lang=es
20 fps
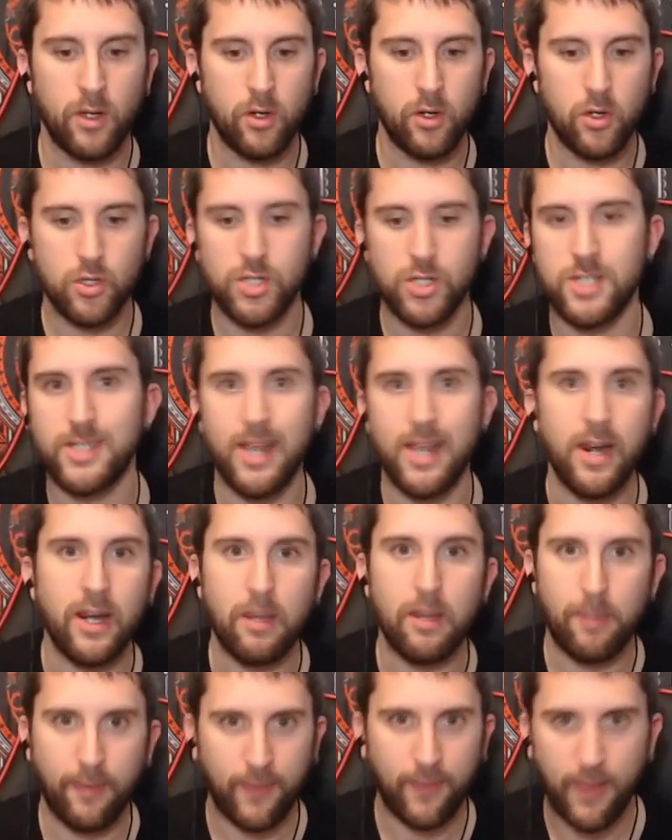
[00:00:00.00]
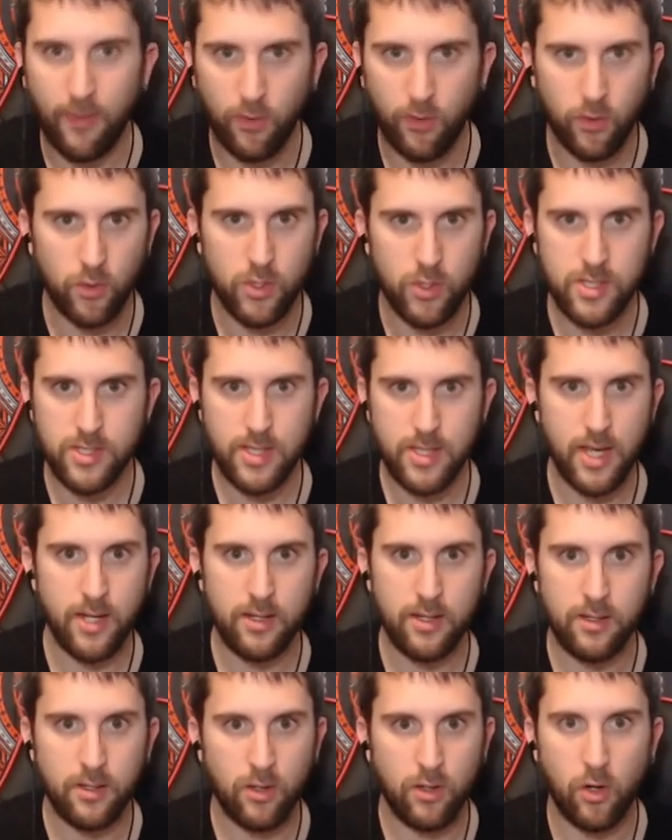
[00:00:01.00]
nos están repitiendo,
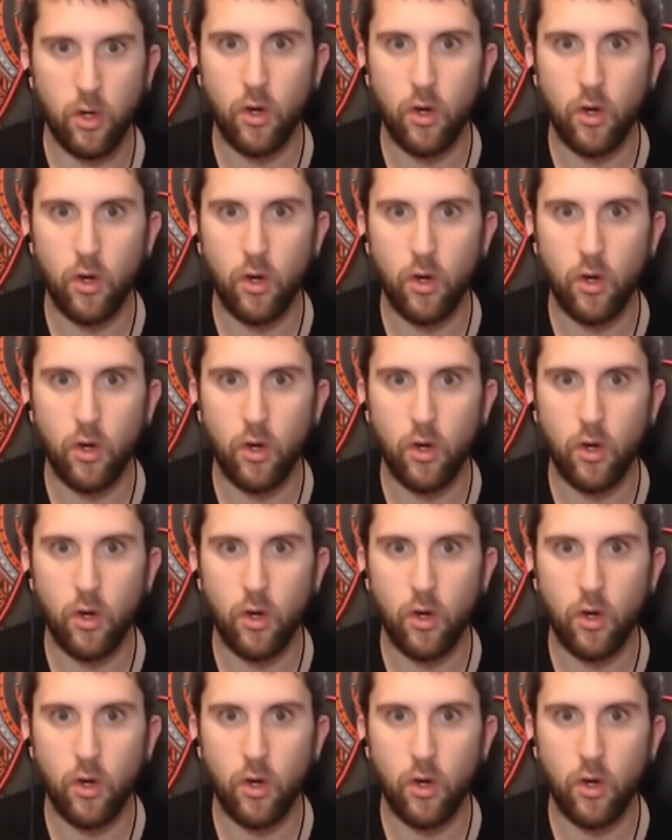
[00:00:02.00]
están